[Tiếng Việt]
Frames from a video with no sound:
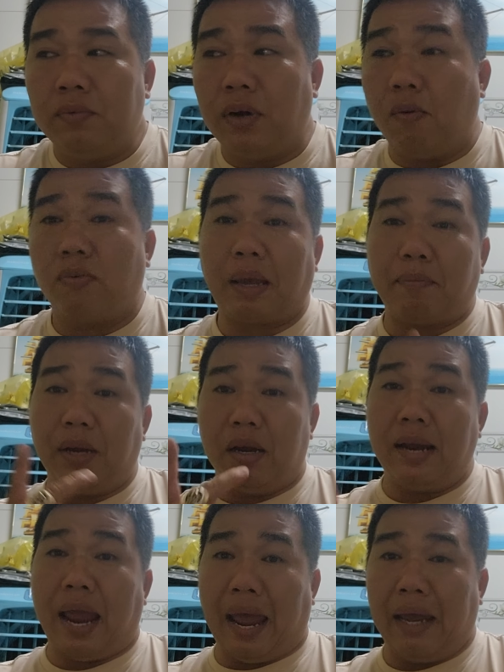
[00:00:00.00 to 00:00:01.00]
lên một chấm
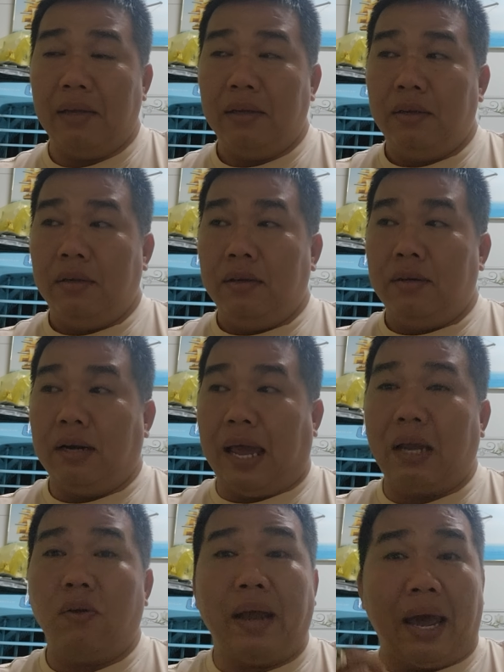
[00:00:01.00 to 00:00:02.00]
gửi gà
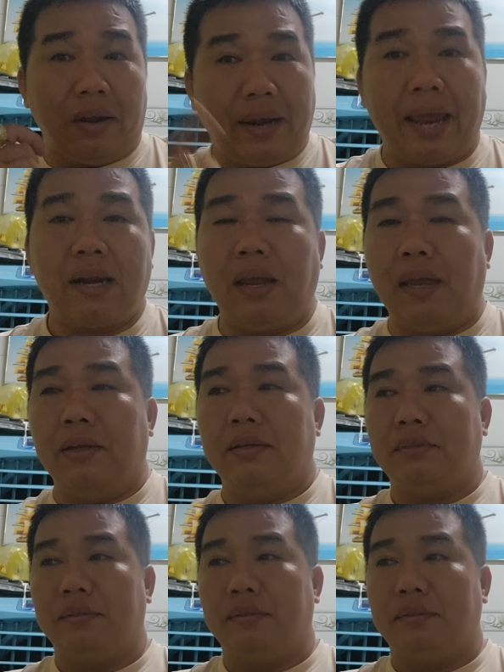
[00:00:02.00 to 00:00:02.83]
là thấy con gà nó khác liền